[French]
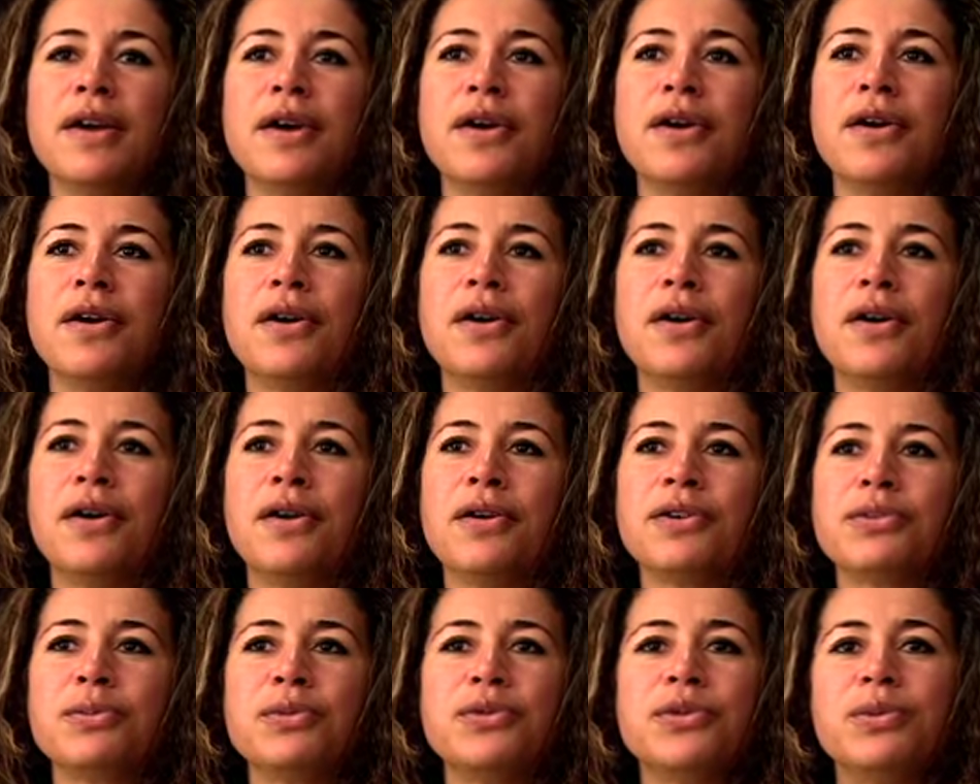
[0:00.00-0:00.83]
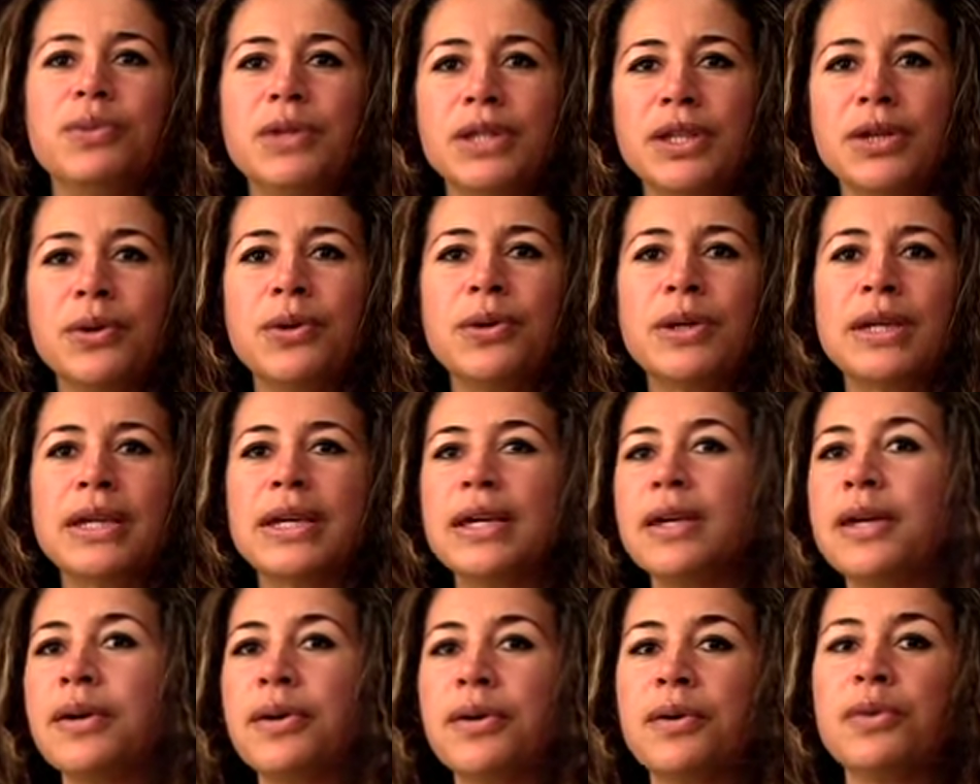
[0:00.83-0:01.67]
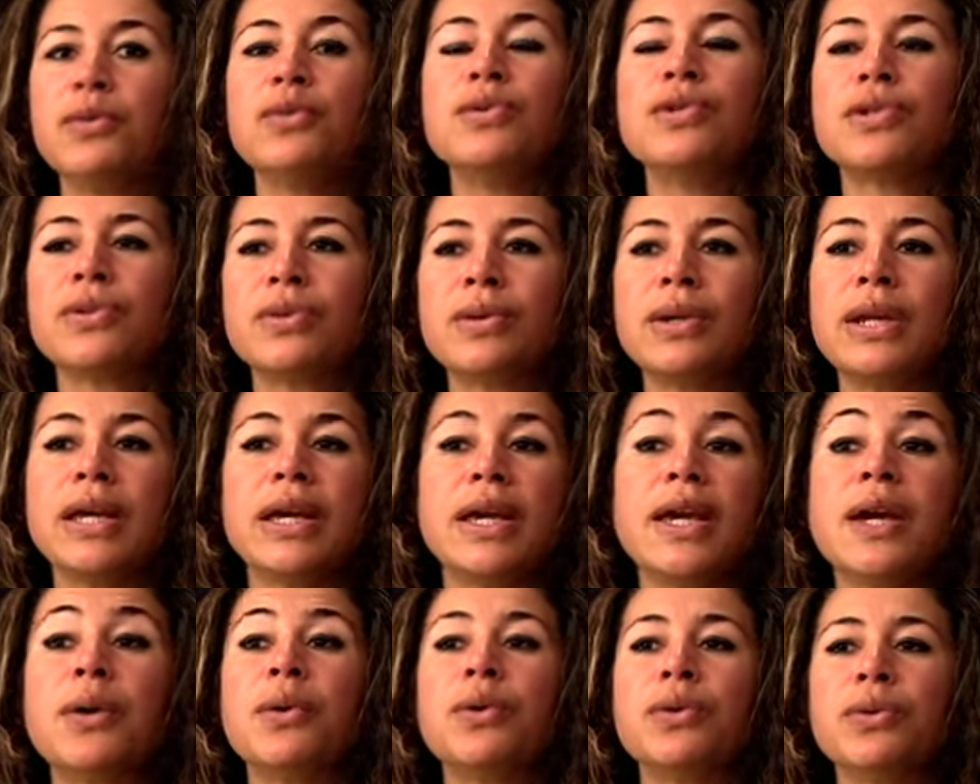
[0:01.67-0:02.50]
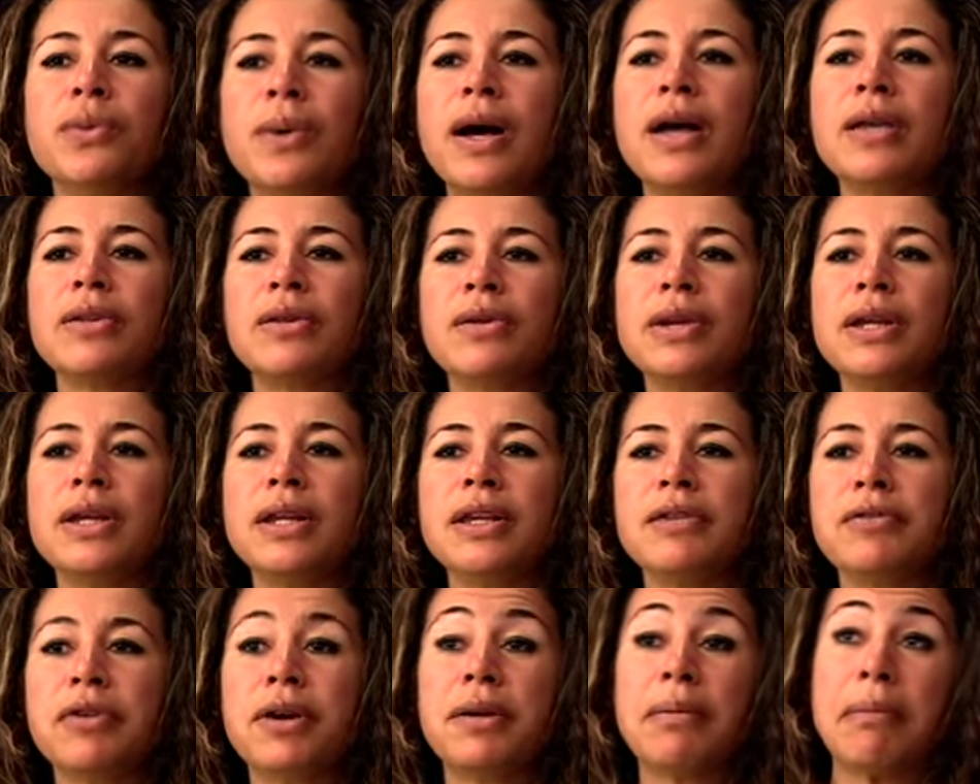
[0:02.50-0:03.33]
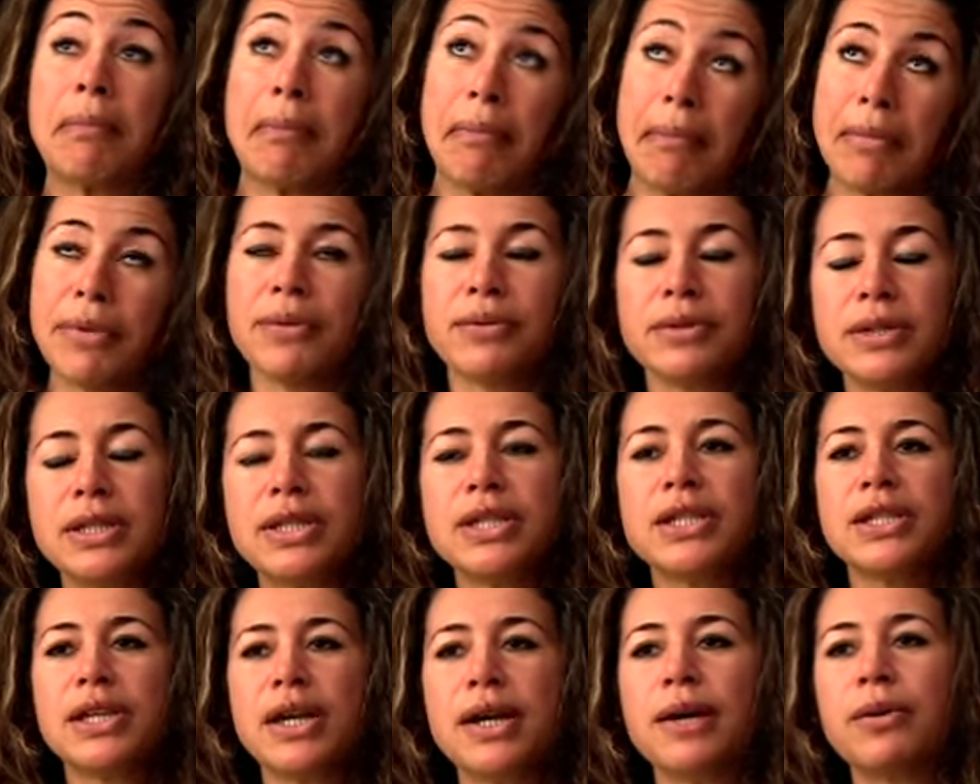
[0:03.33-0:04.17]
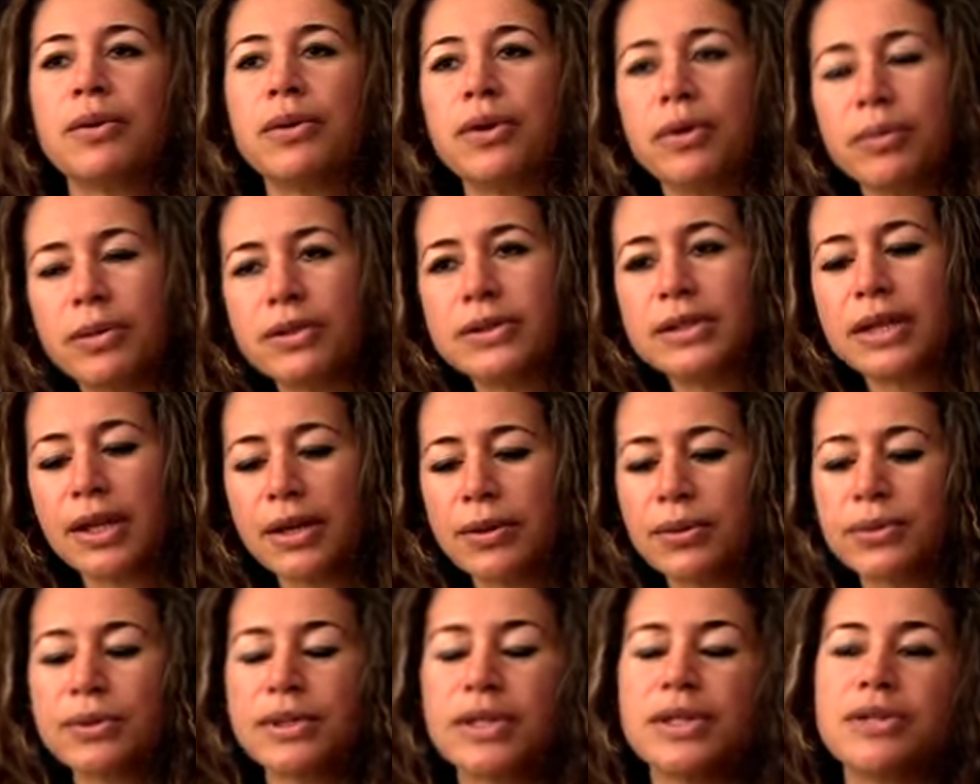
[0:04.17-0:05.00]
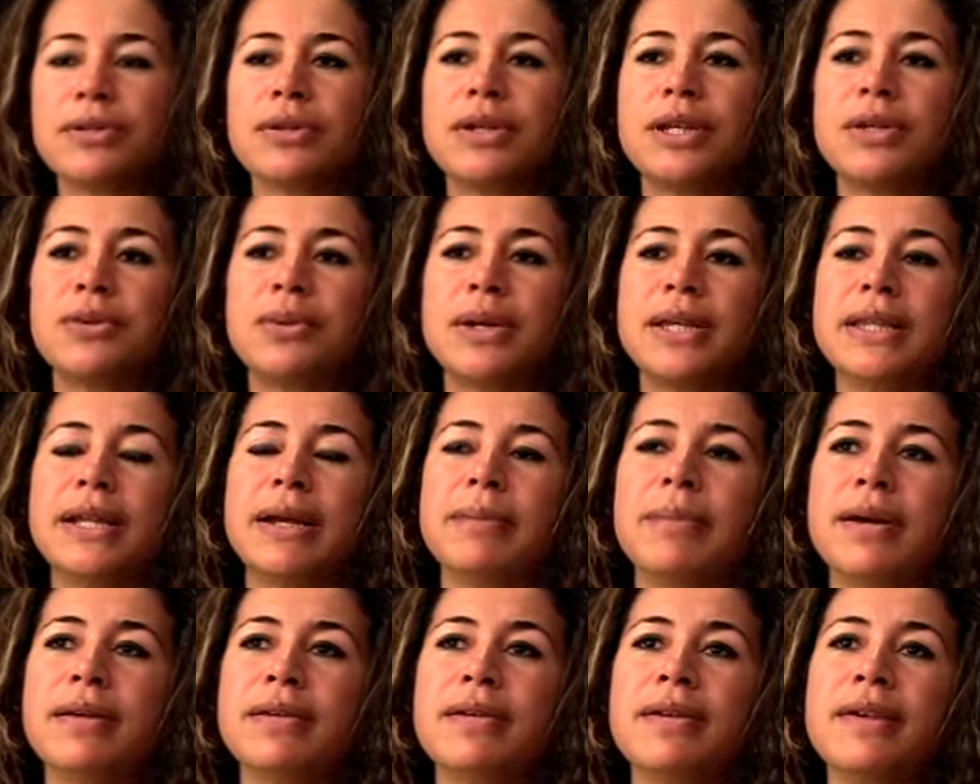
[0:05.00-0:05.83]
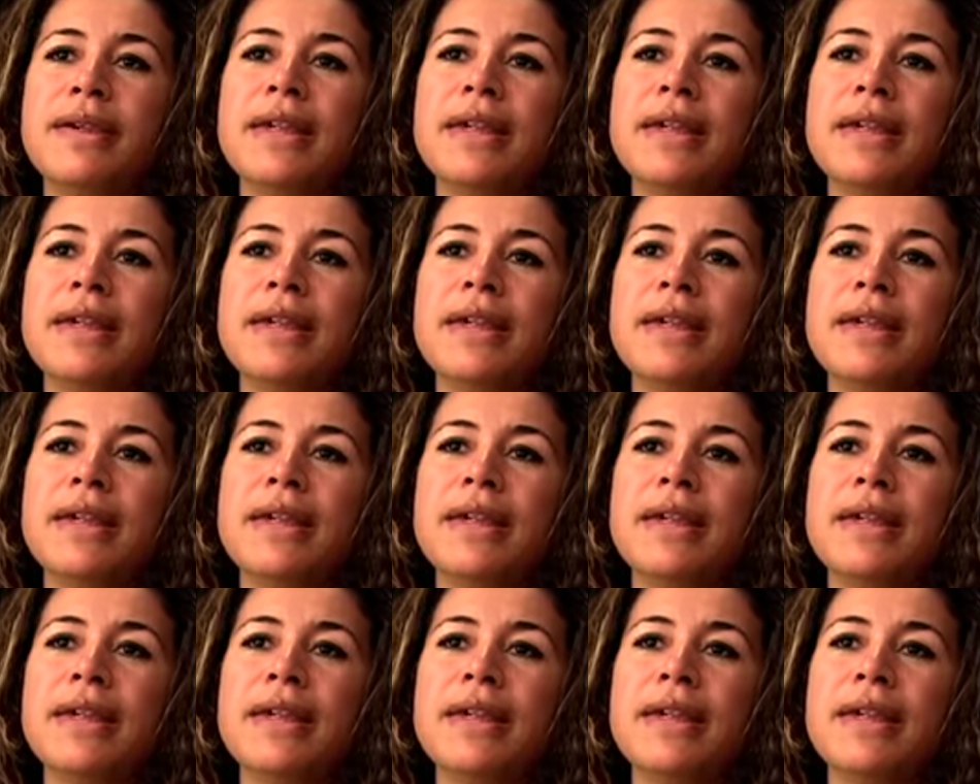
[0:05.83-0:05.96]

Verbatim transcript: je me suis dit, OK, où sont les héros noirs dans les livres déjà, on commence à les compter sur les doigts de la main.